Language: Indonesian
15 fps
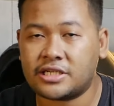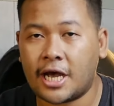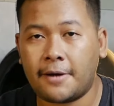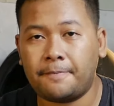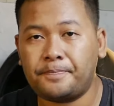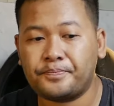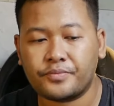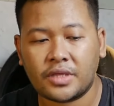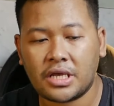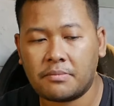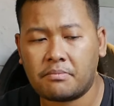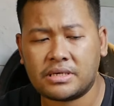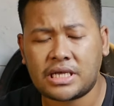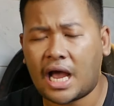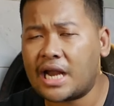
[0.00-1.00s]
jam
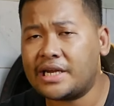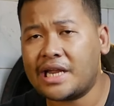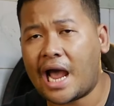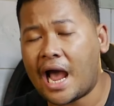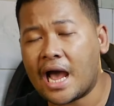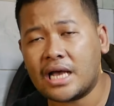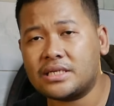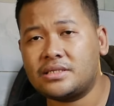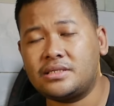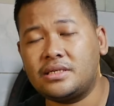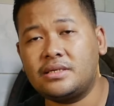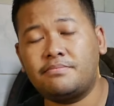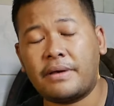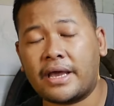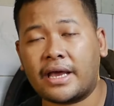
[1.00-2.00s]
misalkan di Ahas
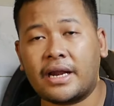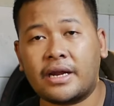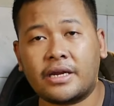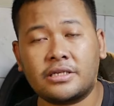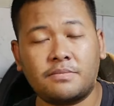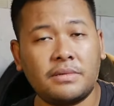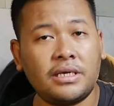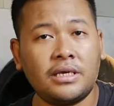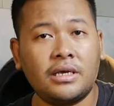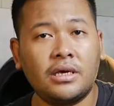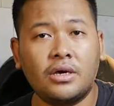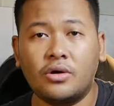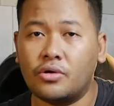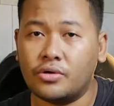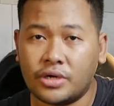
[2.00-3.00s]
di bengkel resmi
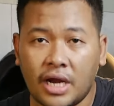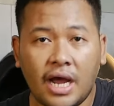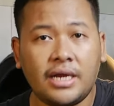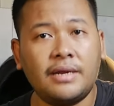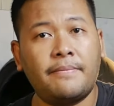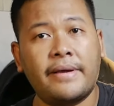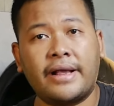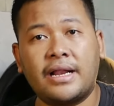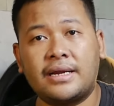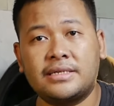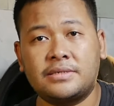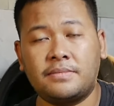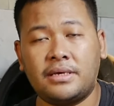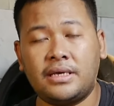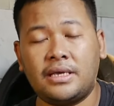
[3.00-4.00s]
Honda di bengkel
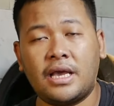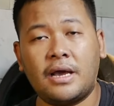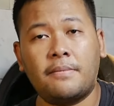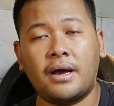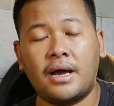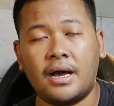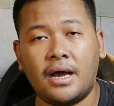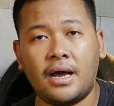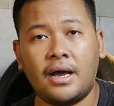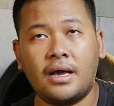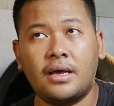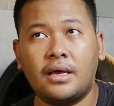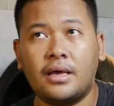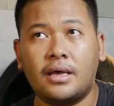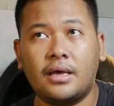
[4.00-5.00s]
resmi Yamaha
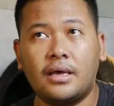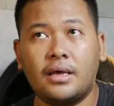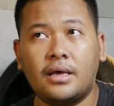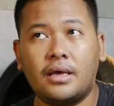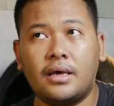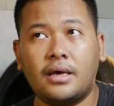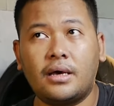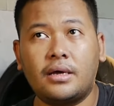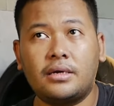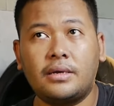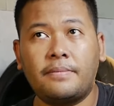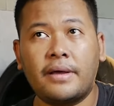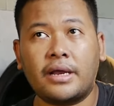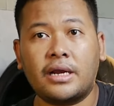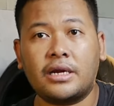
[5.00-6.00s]
eh, di
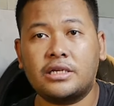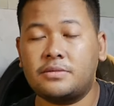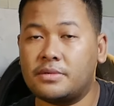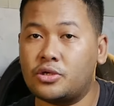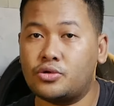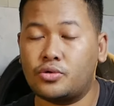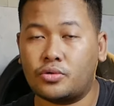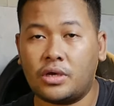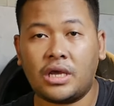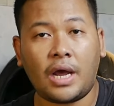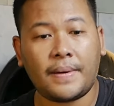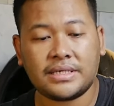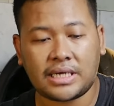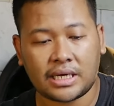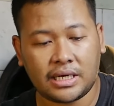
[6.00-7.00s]
bengkel resmi Suzuki
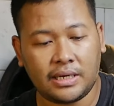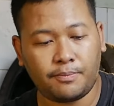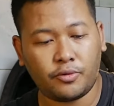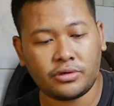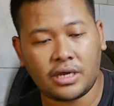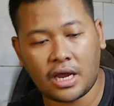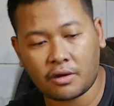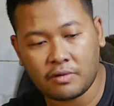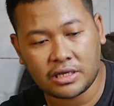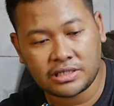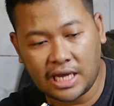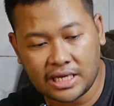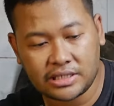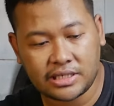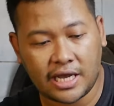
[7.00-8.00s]
Kawasaki punya quick
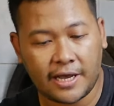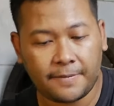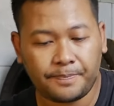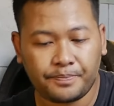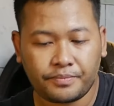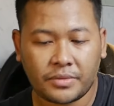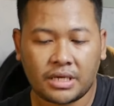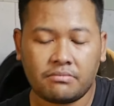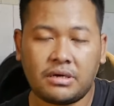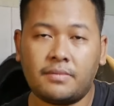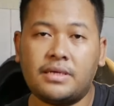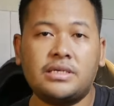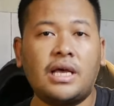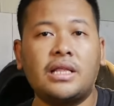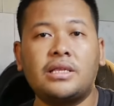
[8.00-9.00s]
charge nya
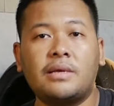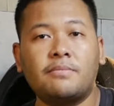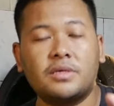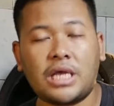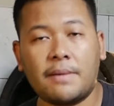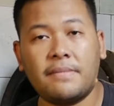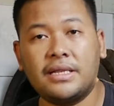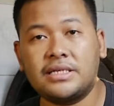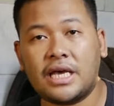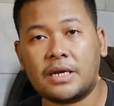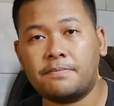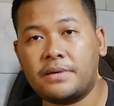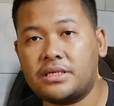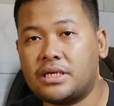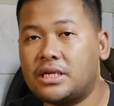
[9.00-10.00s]
pemirsa sambil
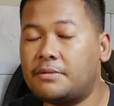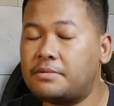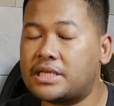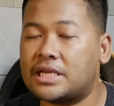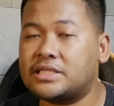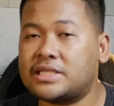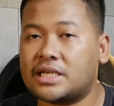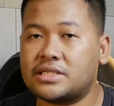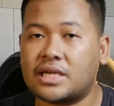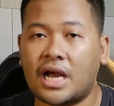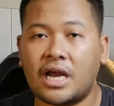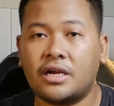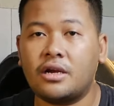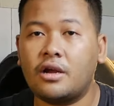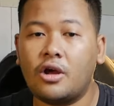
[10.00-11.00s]
servis ini bisa dicas
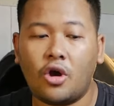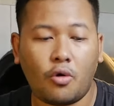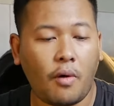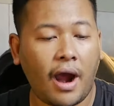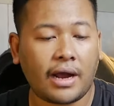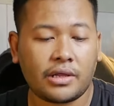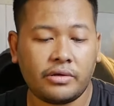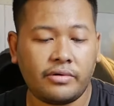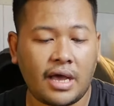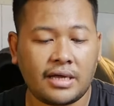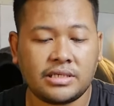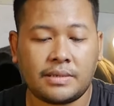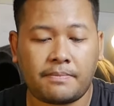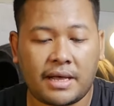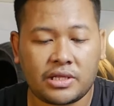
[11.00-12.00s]
dengan waktu yang
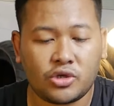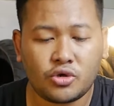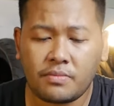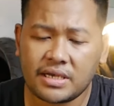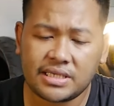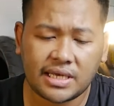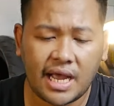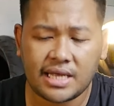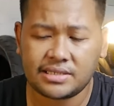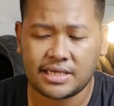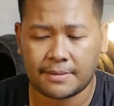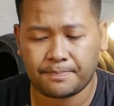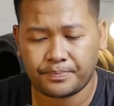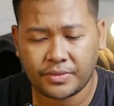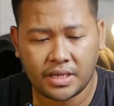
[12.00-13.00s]
cepat cuma setengah
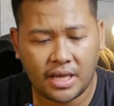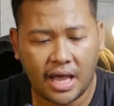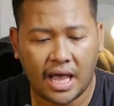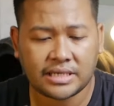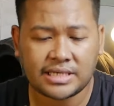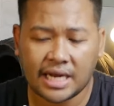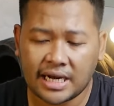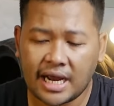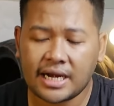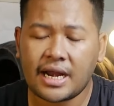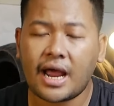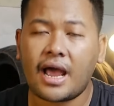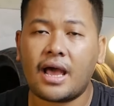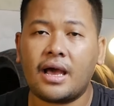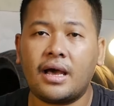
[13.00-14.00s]
jam asalkan
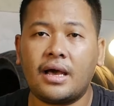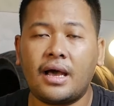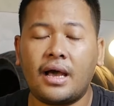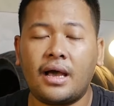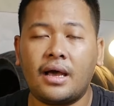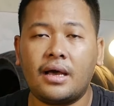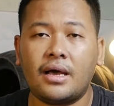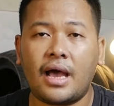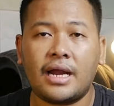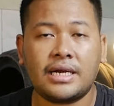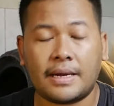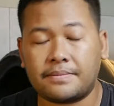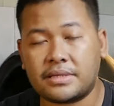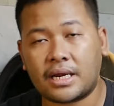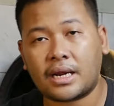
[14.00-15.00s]
uh,
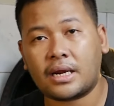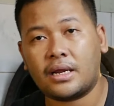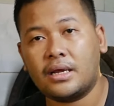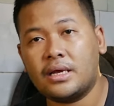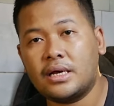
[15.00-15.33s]
adapter